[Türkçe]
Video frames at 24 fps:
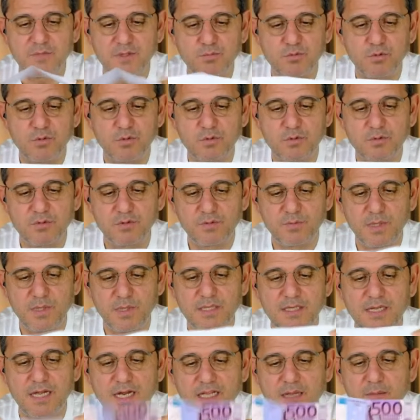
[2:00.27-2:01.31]
Biz bunu
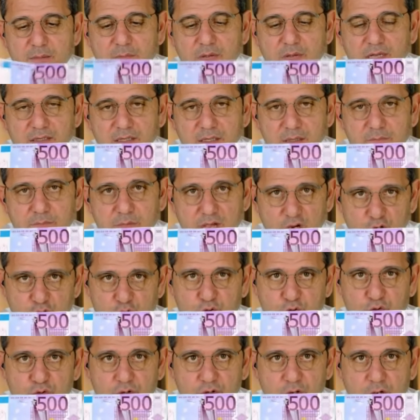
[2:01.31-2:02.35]
bilgisayardan bastık.
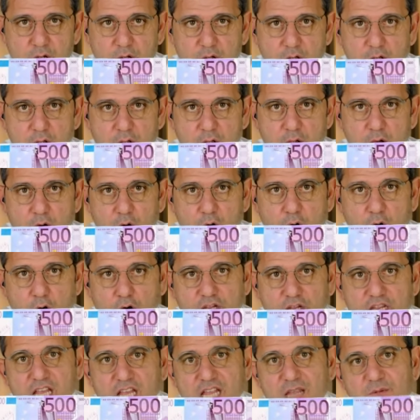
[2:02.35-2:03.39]
500 lira.
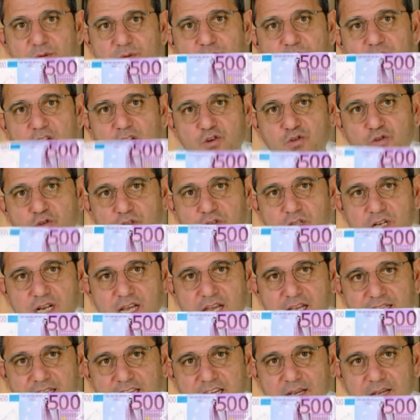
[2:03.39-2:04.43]
17.500
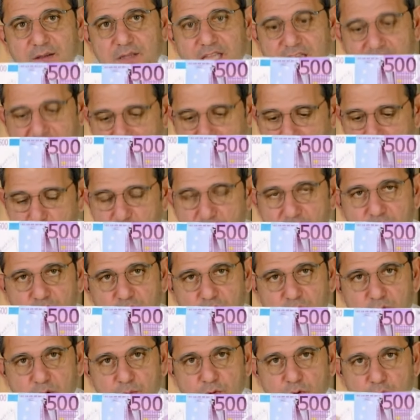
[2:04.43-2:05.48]
liraya te- tekabül
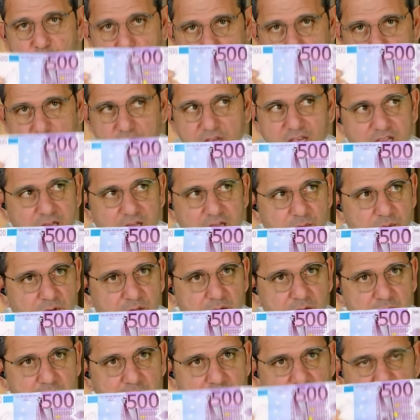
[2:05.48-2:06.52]
ediyor bu.
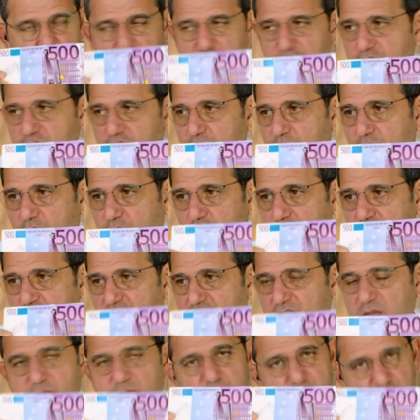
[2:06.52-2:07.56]
17.500 mü?
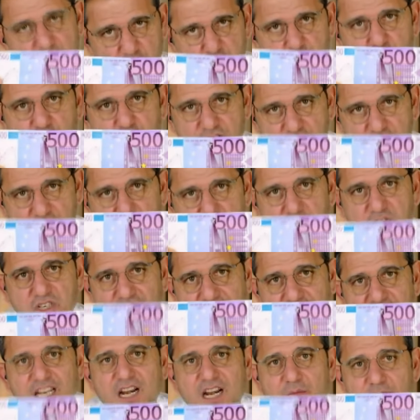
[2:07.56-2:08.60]

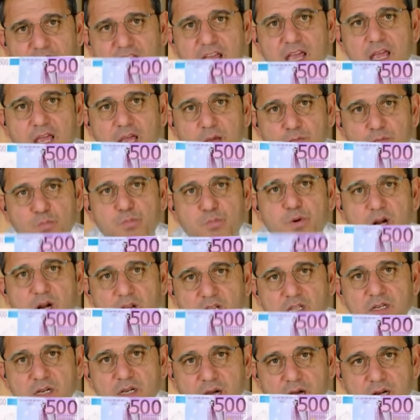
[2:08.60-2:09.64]
17.572 lira mı ne? Bu
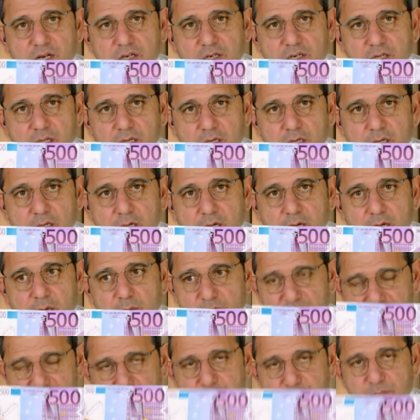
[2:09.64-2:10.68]
paranın karşılığı.
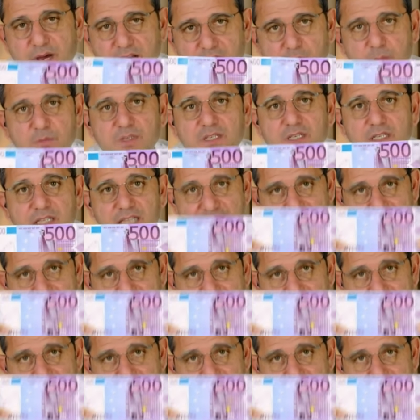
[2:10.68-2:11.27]
Bizim paramızın